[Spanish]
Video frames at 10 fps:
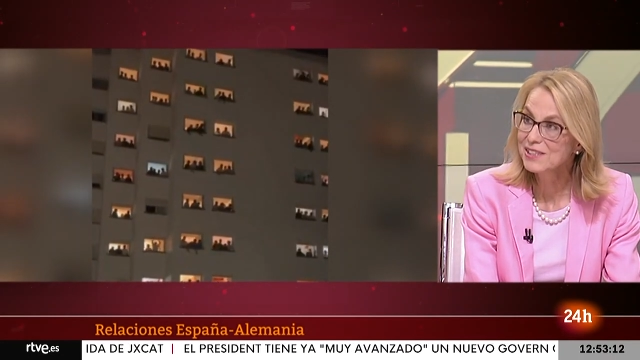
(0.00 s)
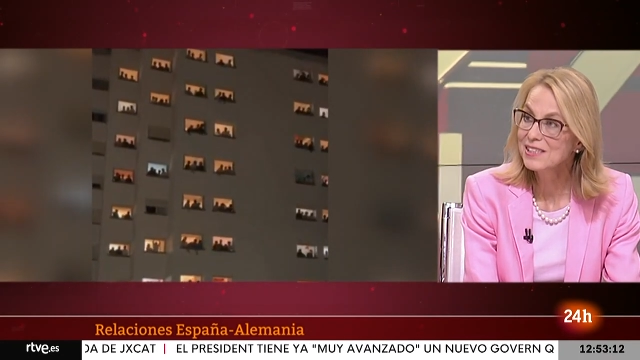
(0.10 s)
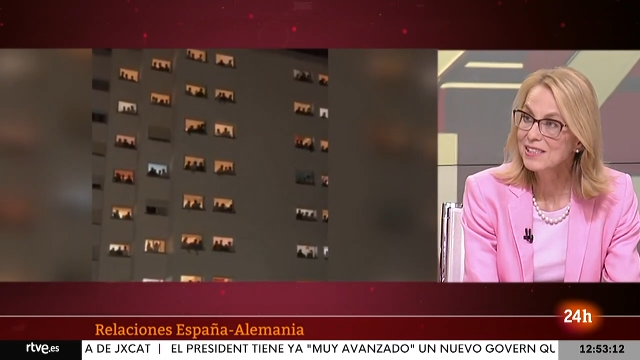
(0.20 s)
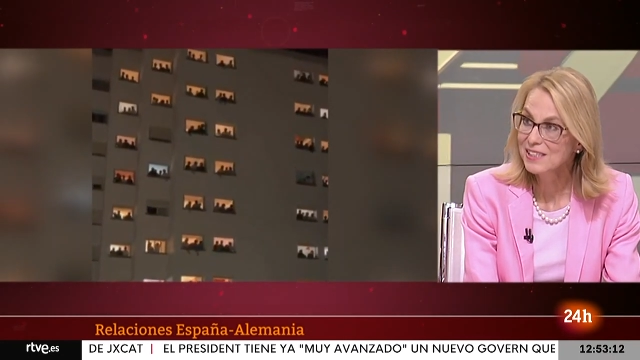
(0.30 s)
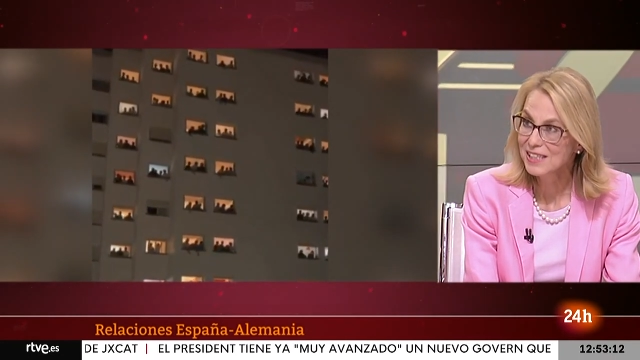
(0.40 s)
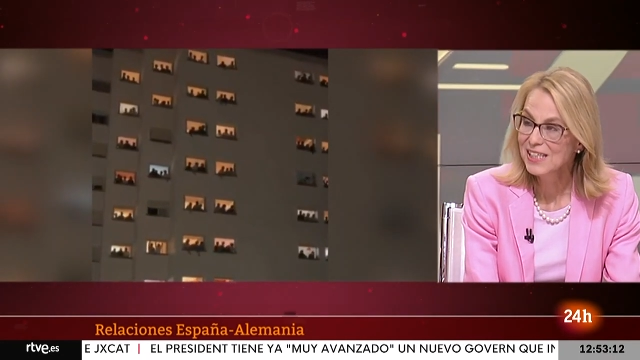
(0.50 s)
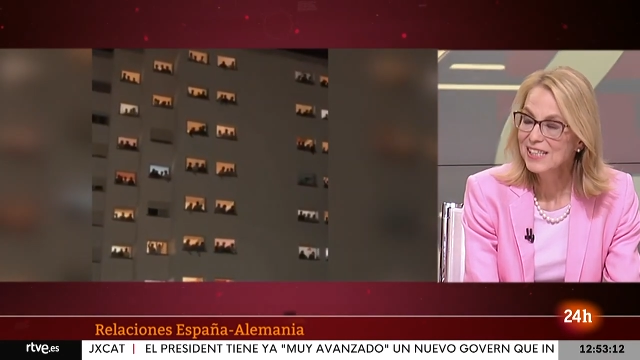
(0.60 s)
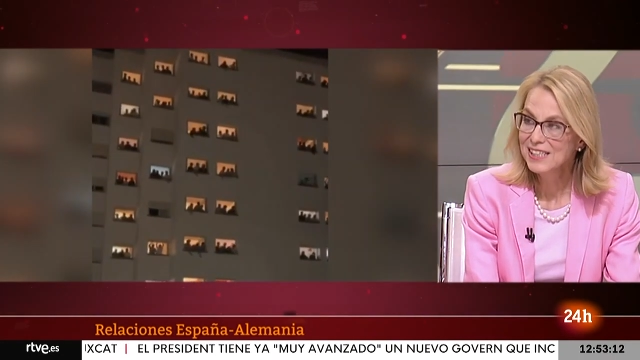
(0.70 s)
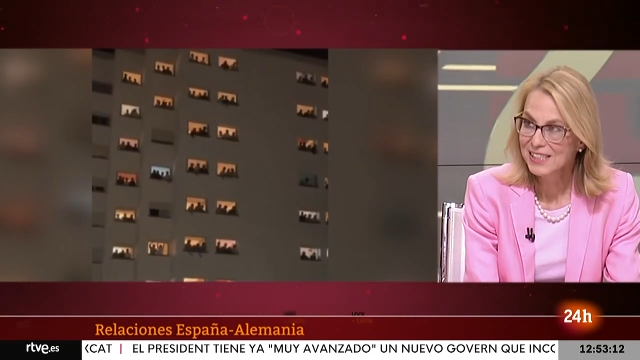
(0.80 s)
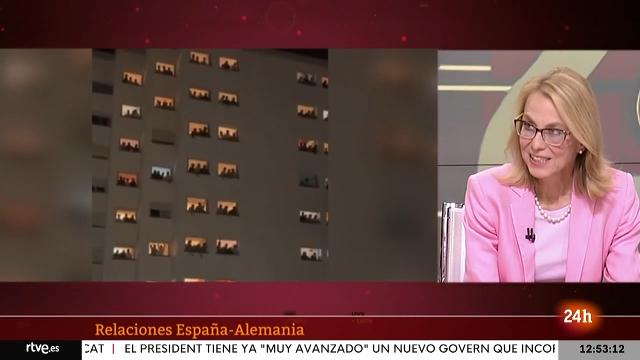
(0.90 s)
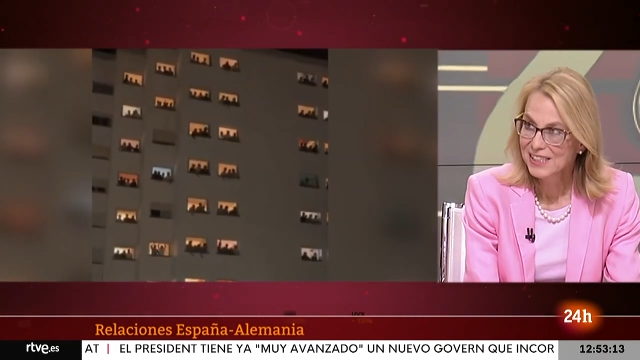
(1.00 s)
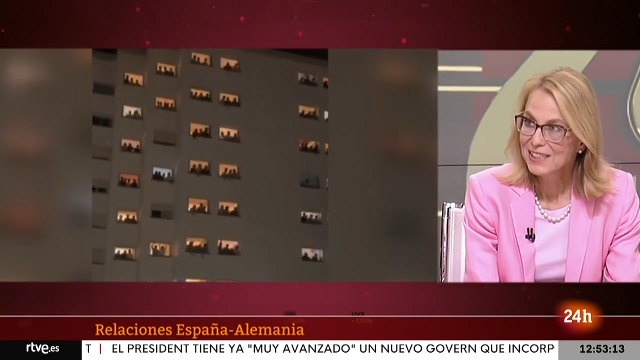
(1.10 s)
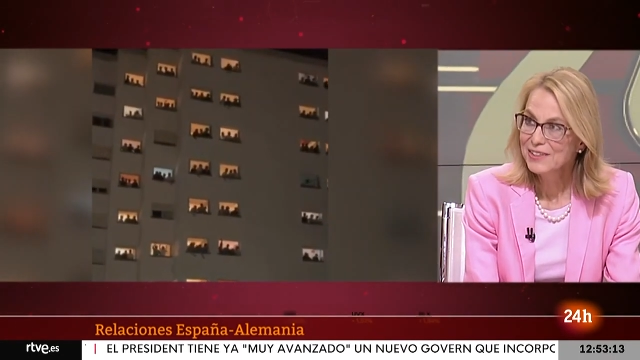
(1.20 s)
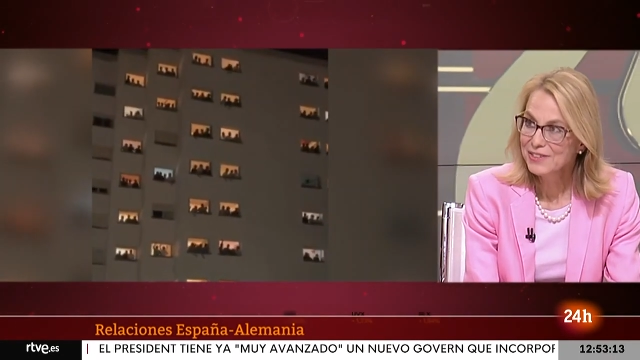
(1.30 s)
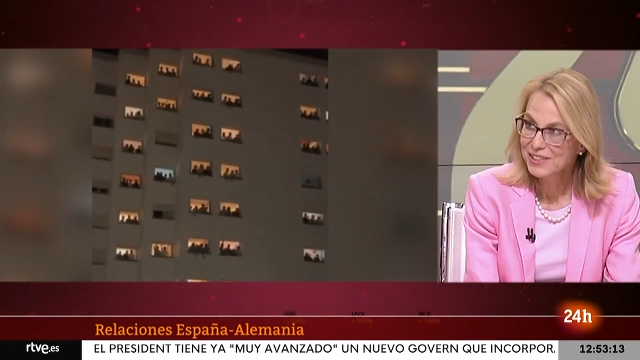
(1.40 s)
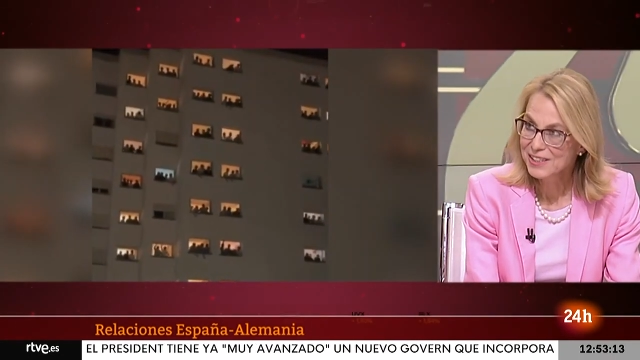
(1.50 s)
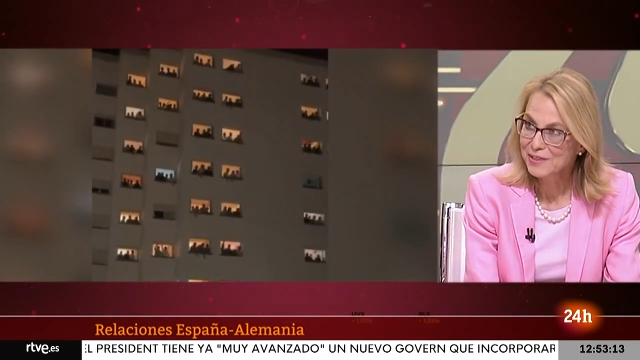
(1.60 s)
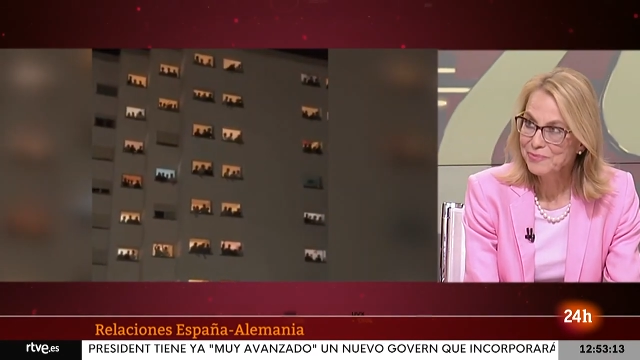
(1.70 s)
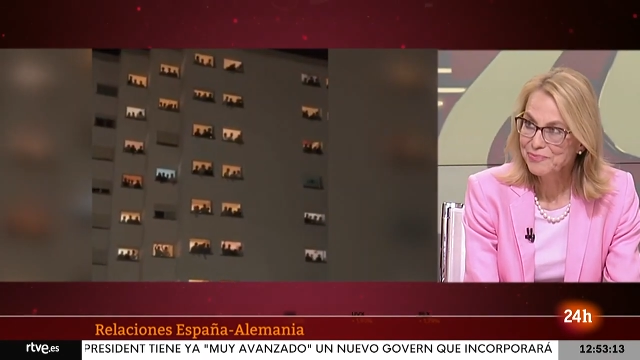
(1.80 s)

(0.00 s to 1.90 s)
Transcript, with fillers: histórica de lo que sucedió. Sí.